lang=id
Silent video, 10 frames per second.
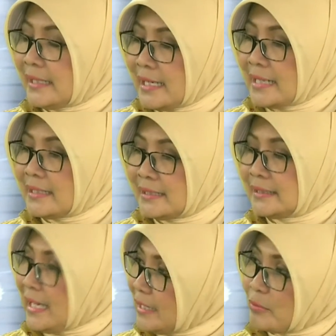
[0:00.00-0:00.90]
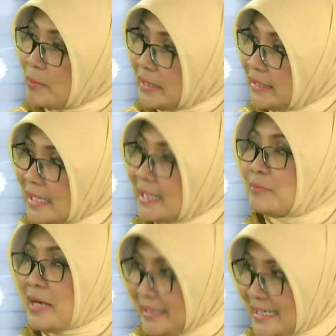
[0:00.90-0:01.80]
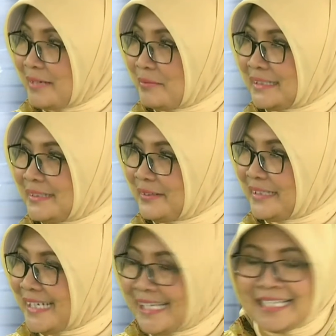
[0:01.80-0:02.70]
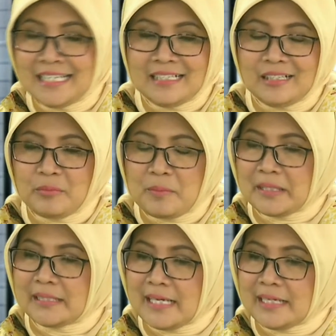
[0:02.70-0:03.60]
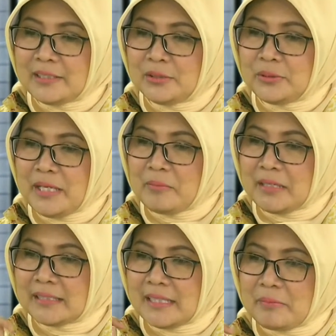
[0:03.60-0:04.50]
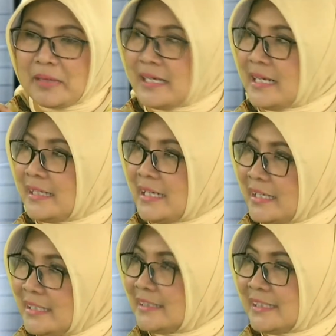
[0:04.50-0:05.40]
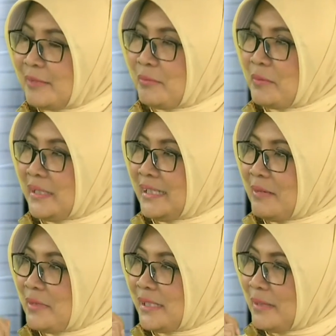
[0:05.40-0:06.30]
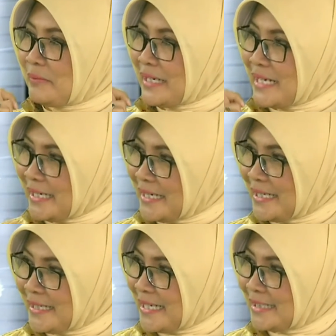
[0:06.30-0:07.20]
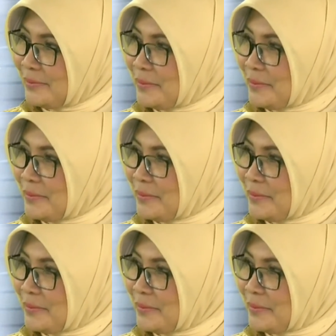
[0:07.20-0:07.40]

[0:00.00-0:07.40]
ini kan ada di tangan pemerintah kan banyak Mas -hmm. Doni ya. Nah, pemerintah itu yang menetapkan harga listrik, pemerintah yeah. menetapkan harga gas,